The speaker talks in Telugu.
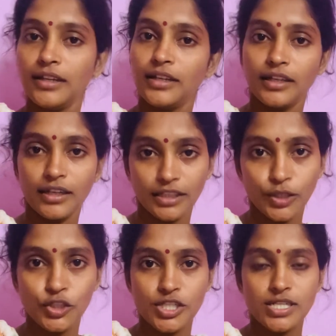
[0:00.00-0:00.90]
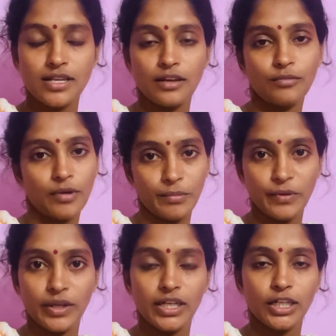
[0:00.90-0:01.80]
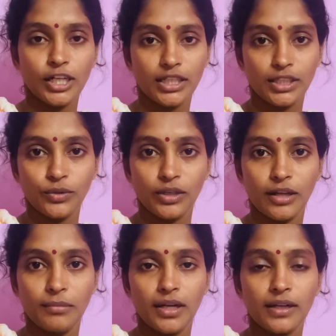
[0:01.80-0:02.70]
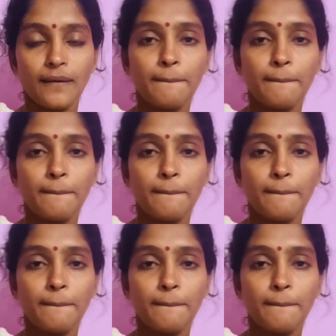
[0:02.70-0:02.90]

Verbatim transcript: ఇంటికైతే వచ్చేసాను మమ్మీ వాళ్ళ ఇంట్లో అయితే ఉన్నానమాట